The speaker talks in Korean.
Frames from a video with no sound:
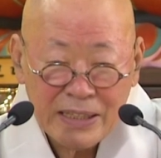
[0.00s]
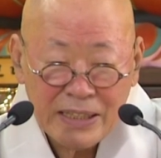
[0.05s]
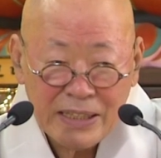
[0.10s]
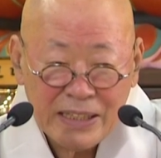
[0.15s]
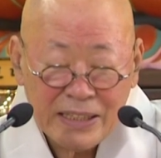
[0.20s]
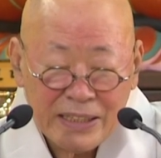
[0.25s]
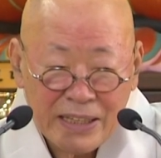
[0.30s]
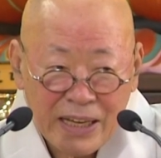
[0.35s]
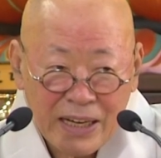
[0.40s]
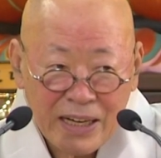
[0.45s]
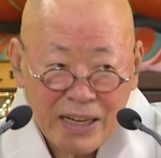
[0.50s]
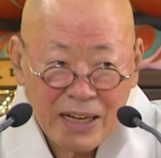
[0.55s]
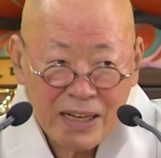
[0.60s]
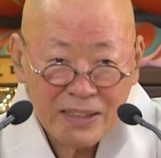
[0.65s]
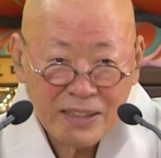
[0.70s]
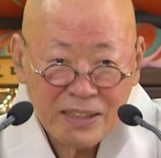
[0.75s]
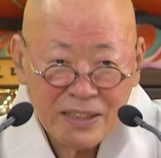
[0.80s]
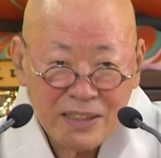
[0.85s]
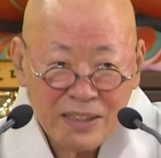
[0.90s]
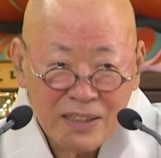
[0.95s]

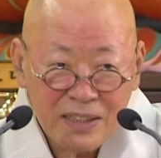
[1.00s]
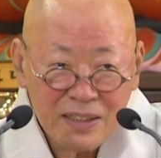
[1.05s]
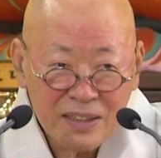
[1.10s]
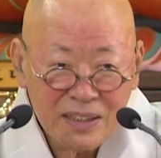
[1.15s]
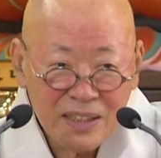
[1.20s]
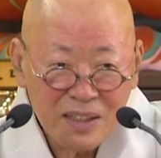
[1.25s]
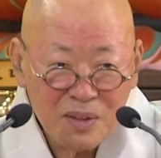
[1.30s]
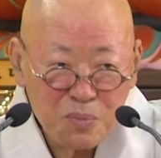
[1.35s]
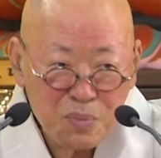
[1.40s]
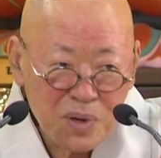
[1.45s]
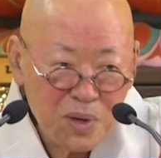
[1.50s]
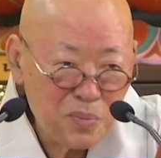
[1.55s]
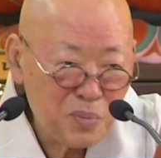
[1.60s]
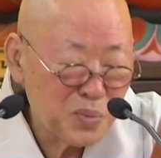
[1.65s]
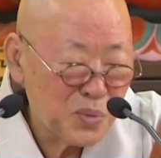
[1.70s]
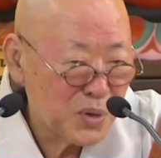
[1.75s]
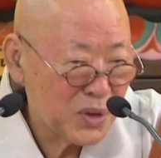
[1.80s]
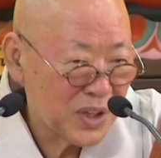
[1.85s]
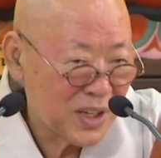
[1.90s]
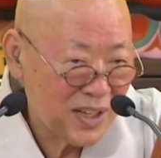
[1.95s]
이때까지 들었던
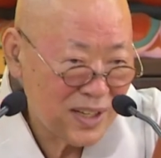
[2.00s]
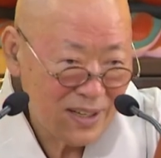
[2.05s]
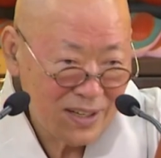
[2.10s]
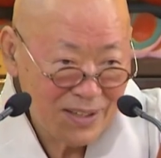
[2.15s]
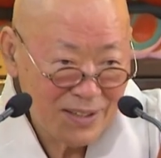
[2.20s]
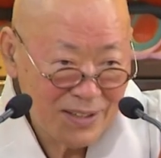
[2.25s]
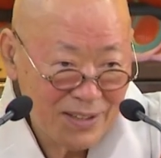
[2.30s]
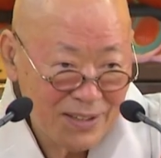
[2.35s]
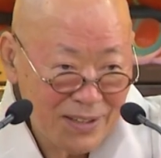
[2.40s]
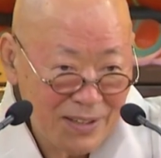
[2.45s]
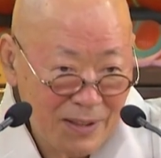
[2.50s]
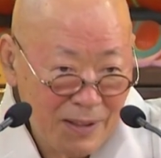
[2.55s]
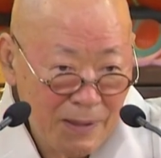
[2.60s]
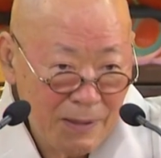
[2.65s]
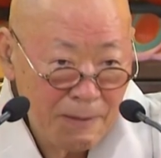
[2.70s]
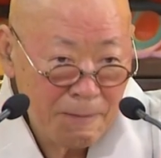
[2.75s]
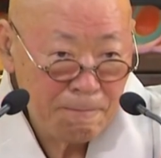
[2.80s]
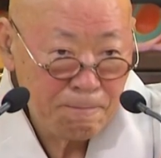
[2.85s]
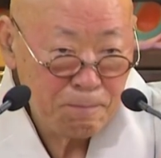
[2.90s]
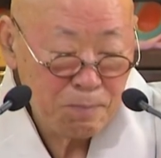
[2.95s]
법문을.
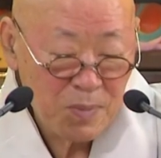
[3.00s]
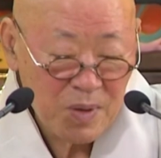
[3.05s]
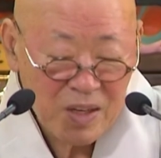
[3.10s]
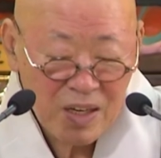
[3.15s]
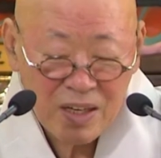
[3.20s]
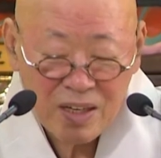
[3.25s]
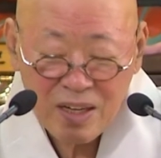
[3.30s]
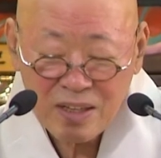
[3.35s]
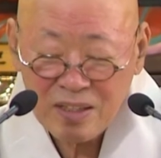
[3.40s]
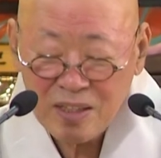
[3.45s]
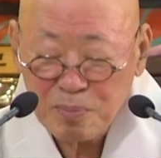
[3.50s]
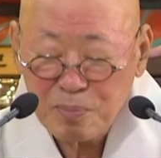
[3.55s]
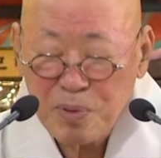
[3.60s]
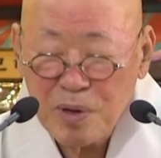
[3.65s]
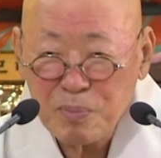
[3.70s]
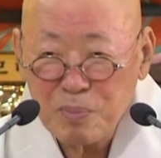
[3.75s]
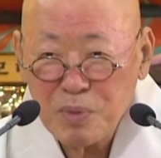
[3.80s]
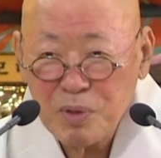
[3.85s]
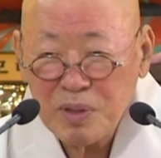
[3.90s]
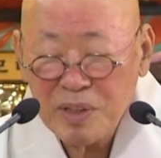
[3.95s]
그러니까 그
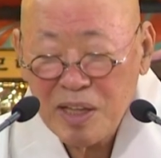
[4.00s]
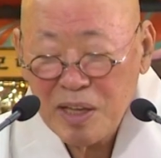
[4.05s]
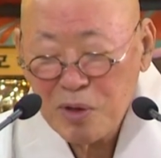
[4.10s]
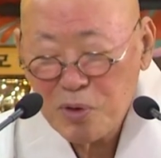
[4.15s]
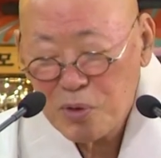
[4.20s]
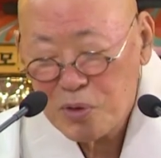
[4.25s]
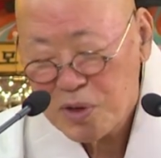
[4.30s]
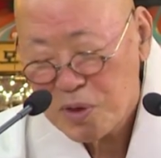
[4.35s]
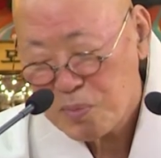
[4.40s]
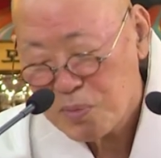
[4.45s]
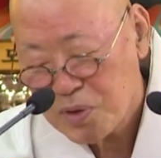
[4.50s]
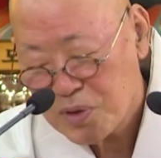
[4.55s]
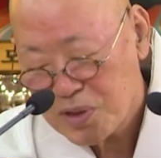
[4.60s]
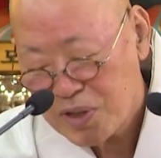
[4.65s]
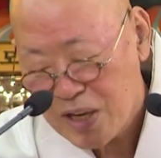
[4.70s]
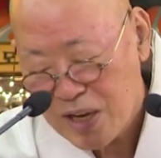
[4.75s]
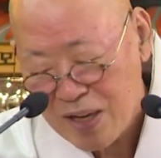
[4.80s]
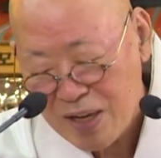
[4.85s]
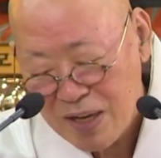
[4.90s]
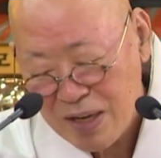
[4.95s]
법문 내용이
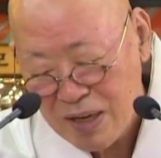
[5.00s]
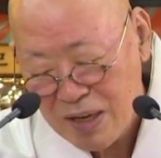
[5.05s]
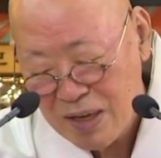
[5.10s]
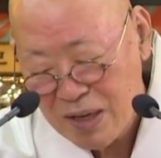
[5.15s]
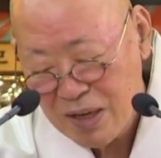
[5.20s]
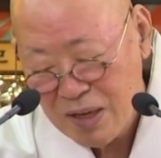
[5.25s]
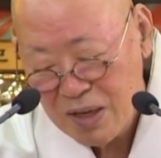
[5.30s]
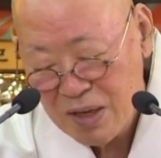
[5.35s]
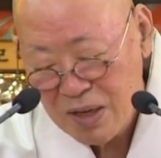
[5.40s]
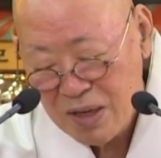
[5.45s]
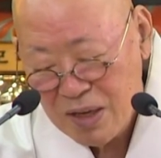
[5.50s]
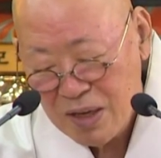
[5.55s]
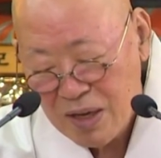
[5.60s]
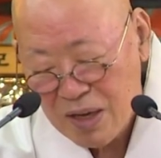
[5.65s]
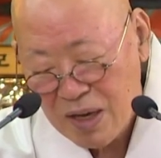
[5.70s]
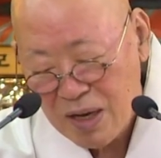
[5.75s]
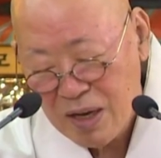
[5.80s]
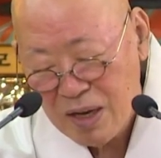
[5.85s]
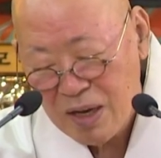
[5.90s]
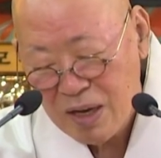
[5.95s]
뭐냐?
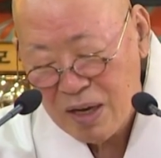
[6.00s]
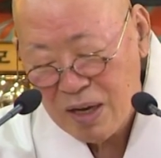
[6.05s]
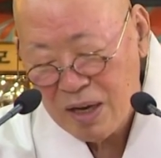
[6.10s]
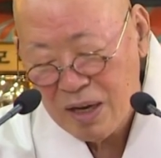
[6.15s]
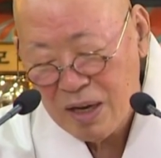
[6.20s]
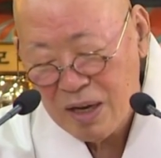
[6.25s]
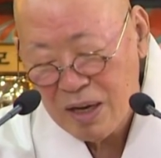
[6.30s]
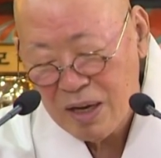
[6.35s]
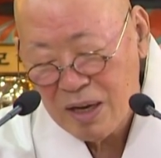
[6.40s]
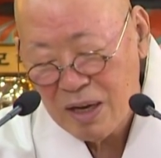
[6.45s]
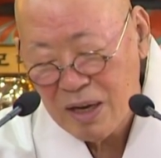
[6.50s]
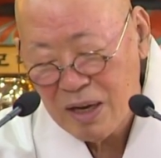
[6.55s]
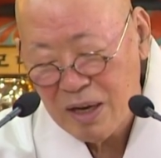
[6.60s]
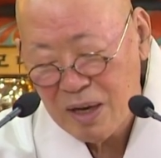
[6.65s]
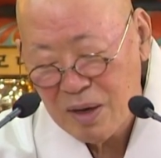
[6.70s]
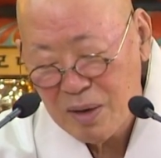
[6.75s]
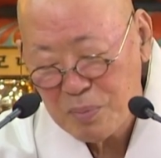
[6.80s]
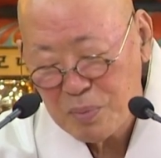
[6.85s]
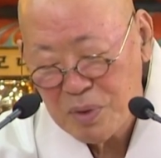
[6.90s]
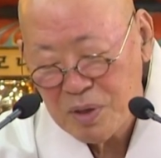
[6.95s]

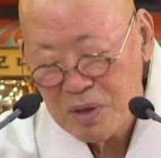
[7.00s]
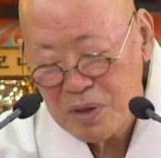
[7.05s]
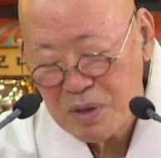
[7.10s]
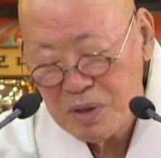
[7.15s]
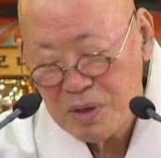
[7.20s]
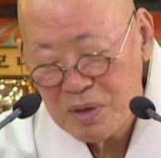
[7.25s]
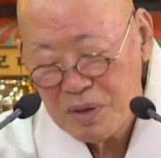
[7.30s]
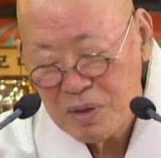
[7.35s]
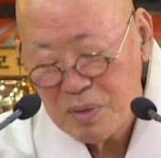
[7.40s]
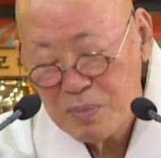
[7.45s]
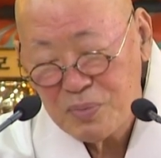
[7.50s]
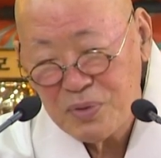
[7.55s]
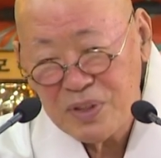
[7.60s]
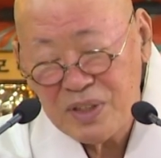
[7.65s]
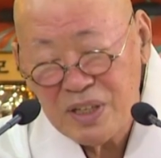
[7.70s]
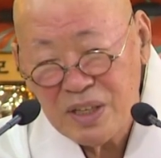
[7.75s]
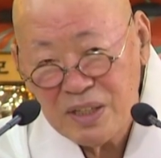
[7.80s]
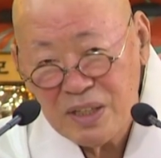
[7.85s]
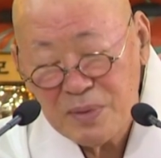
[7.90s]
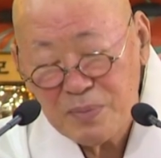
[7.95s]
아, 뭐
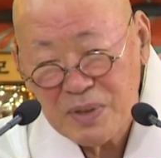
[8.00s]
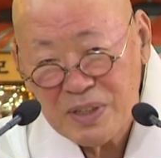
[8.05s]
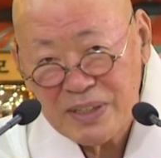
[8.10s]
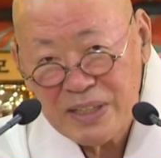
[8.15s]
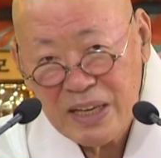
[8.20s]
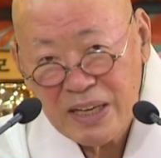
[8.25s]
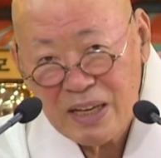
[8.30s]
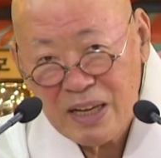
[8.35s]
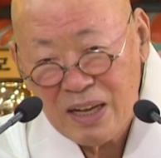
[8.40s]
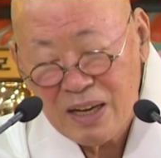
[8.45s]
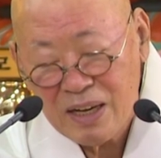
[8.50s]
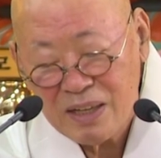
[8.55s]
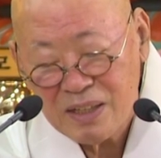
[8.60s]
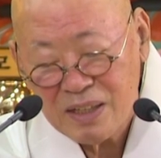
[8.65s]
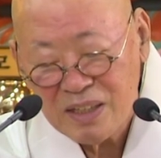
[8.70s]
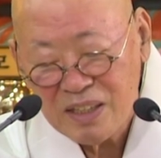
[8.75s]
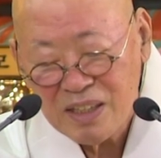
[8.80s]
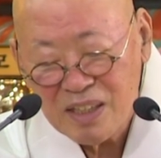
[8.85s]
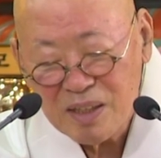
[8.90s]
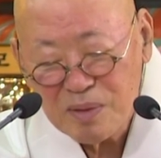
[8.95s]
부처님을
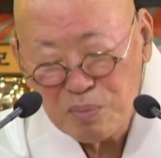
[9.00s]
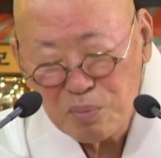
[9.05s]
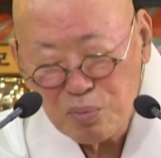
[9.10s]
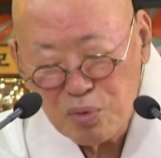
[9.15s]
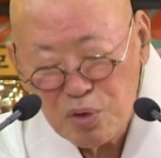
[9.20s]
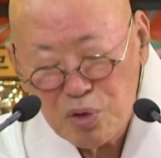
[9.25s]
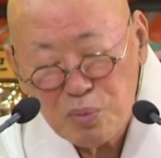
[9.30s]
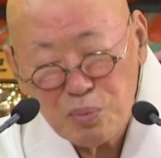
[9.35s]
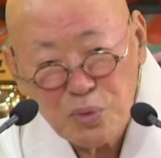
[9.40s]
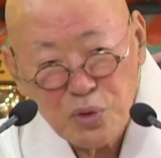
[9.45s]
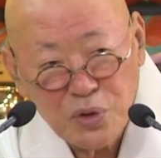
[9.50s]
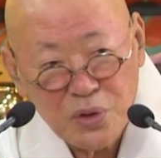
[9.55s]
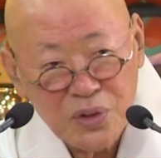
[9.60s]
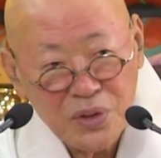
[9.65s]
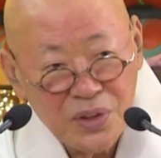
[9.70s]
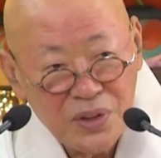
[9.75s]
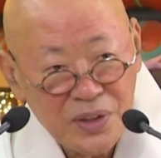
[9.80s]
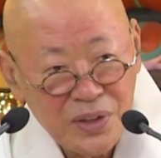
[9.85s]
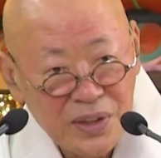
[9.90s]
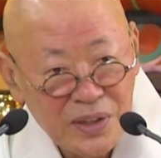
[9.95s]
생각하는 연불문,
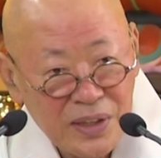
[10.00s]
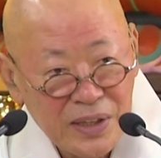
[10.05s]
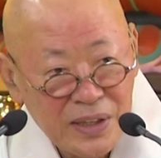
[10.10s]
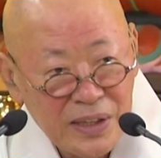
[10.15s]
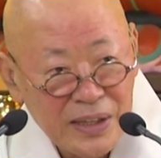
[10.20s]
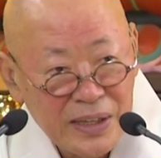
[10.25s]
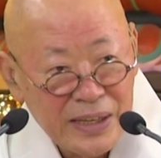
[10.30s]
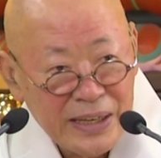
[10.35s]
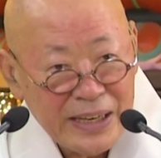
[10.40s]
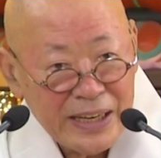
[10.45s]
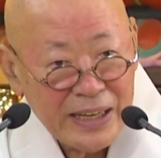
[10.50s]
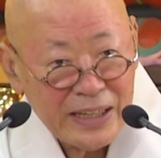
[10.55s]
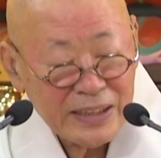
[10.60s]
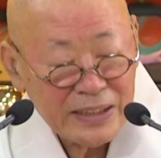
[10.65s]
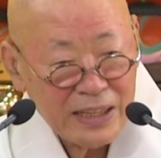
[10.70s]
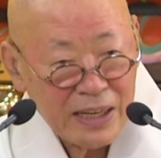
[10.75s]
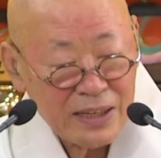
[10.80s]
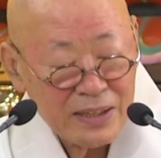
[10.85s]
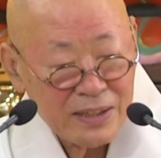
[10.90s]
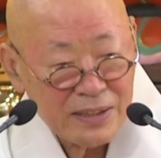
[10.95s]

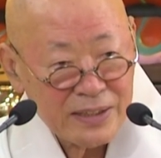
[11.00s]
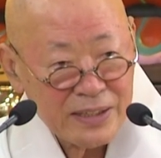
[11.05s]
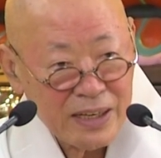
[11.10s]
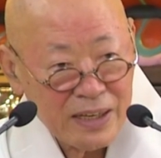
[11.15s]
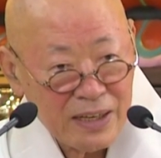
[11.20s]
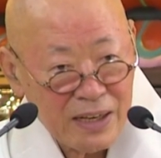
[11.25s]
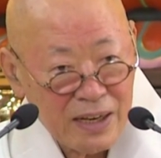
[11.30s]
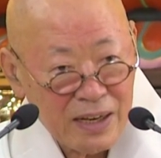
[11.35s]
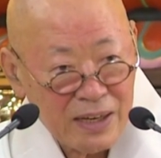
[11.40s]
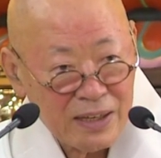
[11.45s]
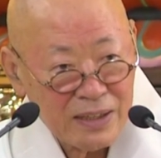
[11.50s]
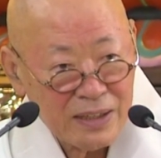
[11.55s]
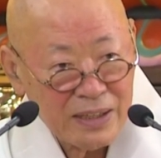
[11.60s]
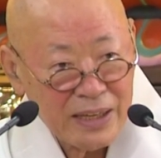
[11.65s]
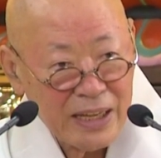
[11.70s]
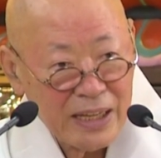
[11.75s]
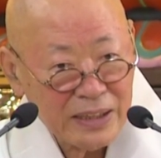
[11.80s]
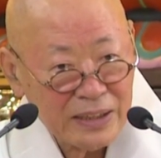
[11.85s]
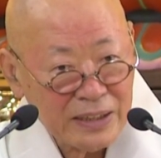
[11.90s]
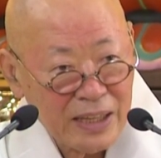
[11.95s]
해탈을 생각하는
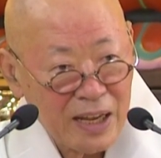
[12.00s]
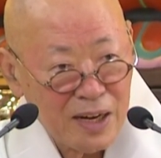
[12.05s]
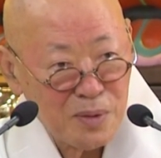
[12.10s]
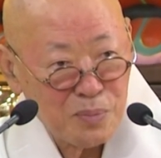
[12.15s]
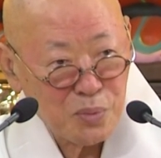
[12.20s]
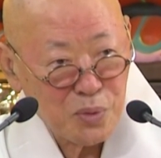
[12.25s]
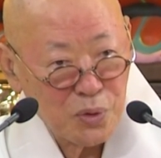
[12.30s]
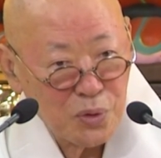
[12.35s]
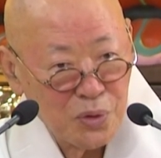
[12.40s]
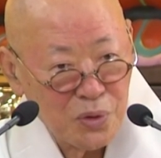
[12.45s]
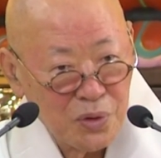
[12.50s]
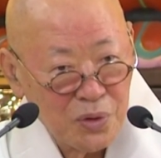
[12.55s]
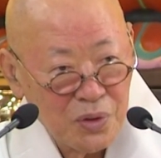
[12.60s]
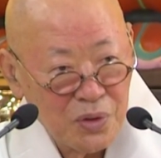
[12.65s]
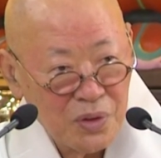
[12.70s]
해탈문,